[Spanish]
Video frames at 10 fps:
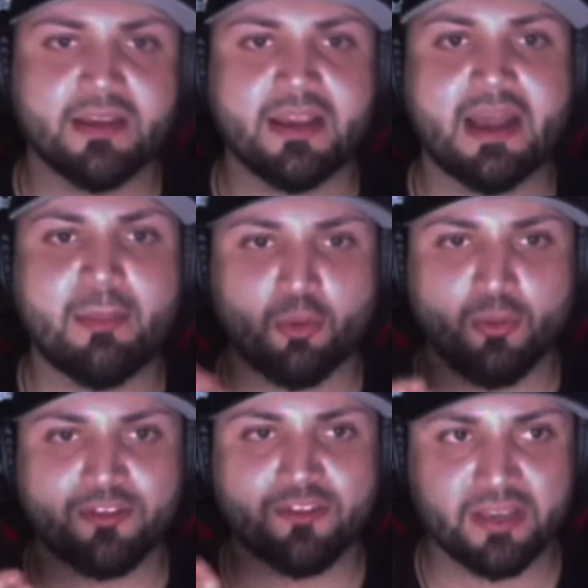
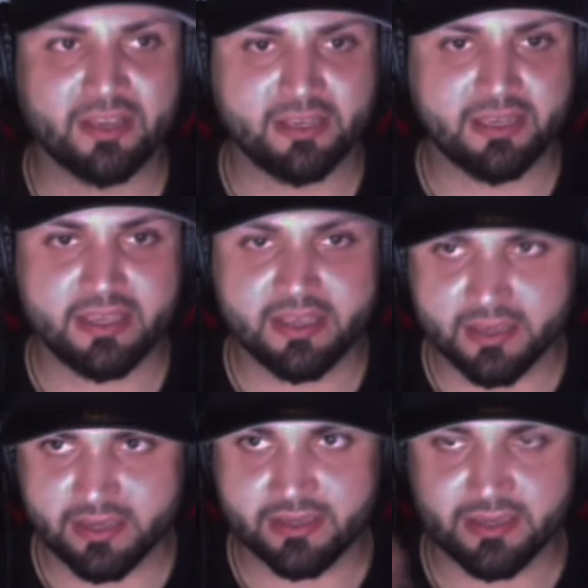aprovechen
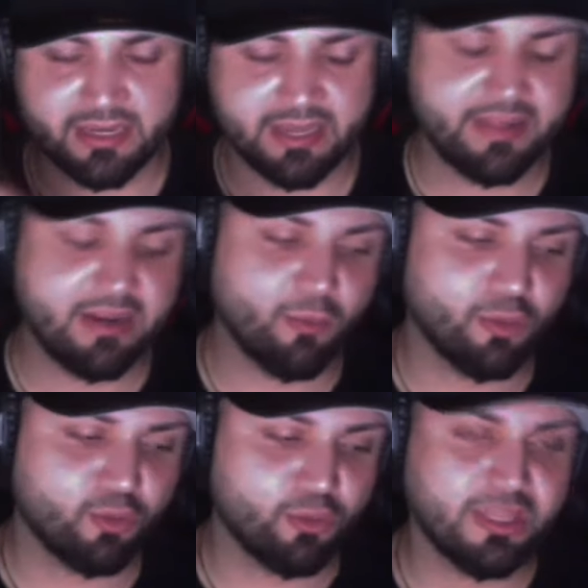y, le den la
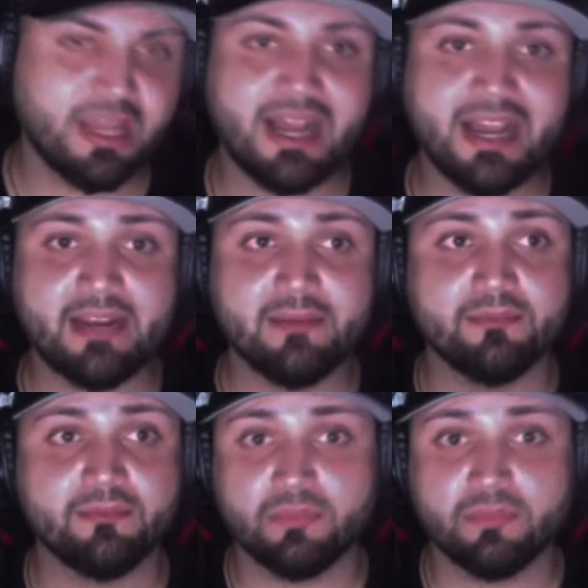oportunidad a él,